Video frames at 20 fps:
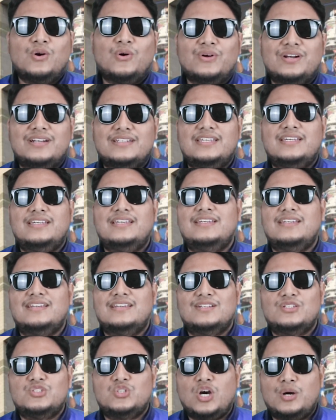คนที่
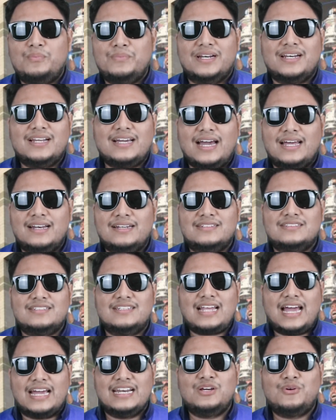ชอบเหมือนกันส
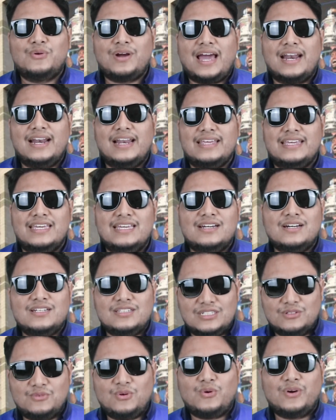ไตล์เดียวกันอะไรเงี้ก็
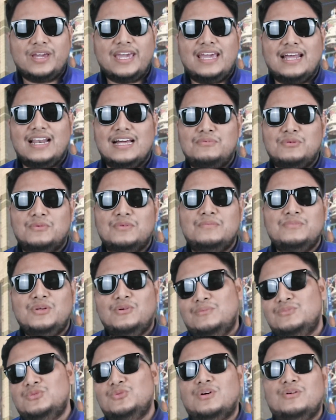ถือว่าโอเคแล้วผมก็มี
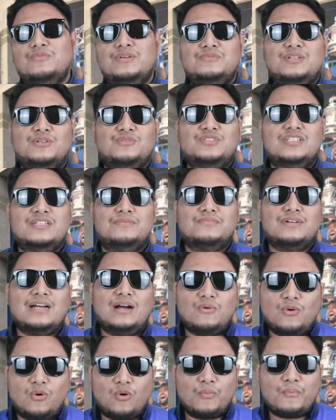ความสุขกับเว็บเชลซี
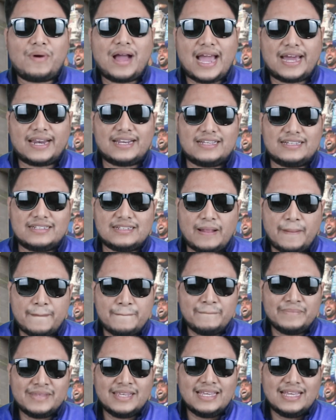96 มากนะฮะ
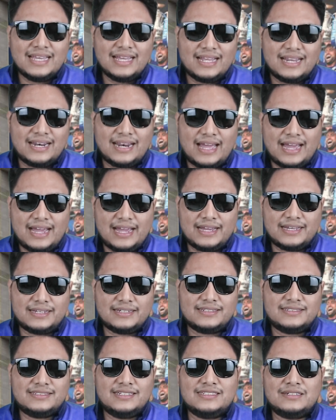และ
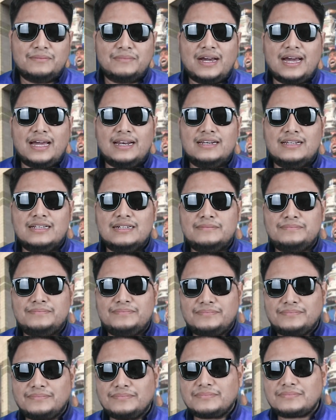ที่สำคัญนะครับ
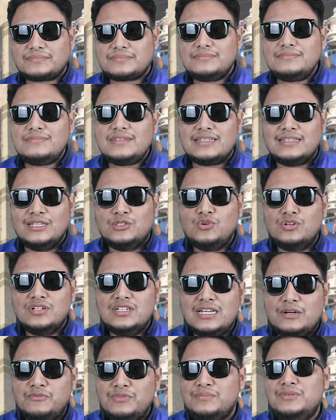ในช่วง
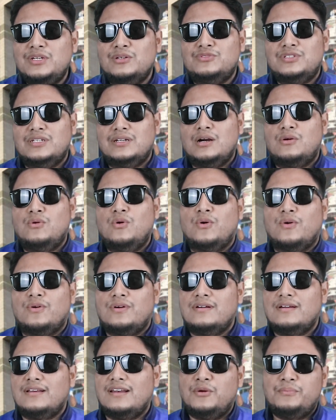ที่ทำเว็บเชลซี
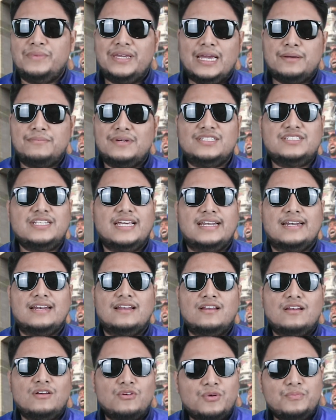96 เรามี MSN
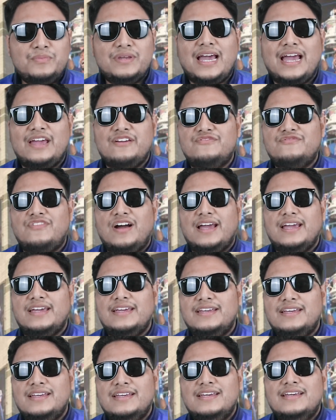แล้วเราก็มีไฮไฟ
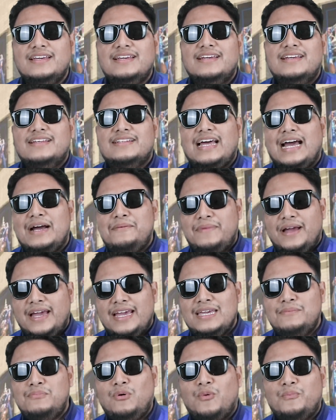ทำ
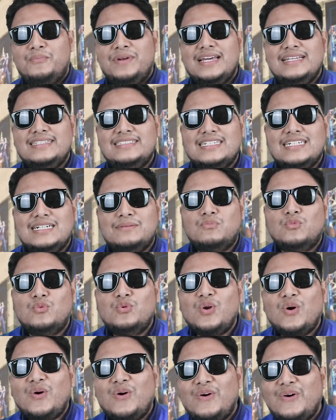ให้ผมได้เจอหมู
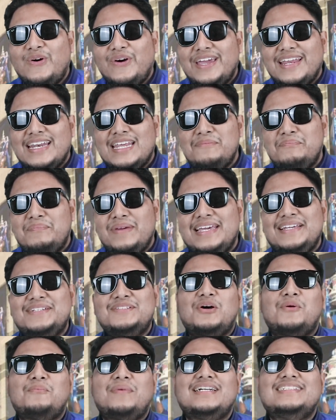น้อยในปี
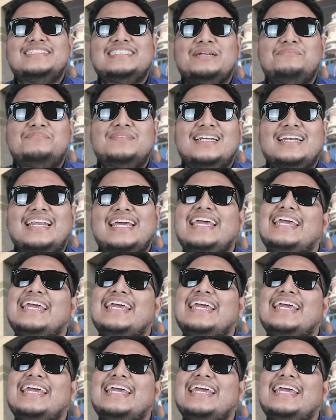2010 นั่น